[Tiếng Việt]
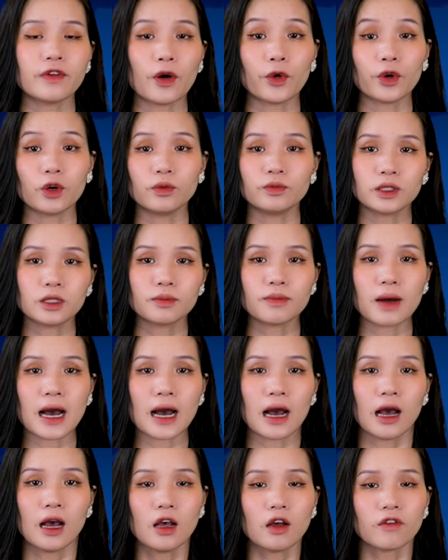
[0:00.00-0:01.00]
vào hôm thứ
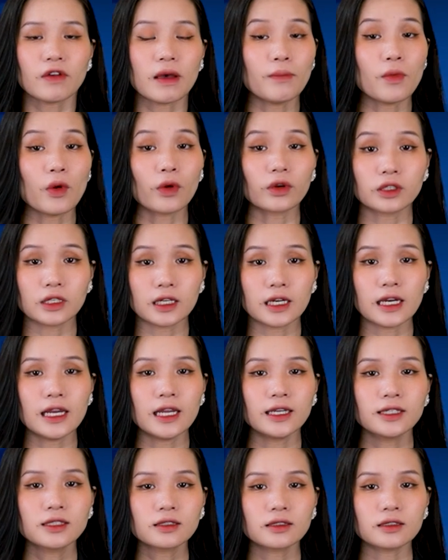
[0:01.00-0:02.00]
Ba về một người
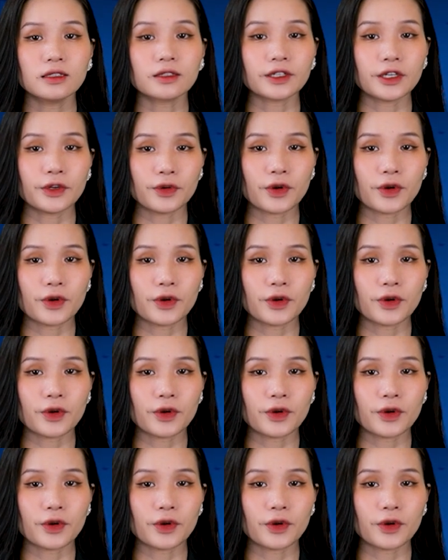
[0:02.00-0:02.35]
lính được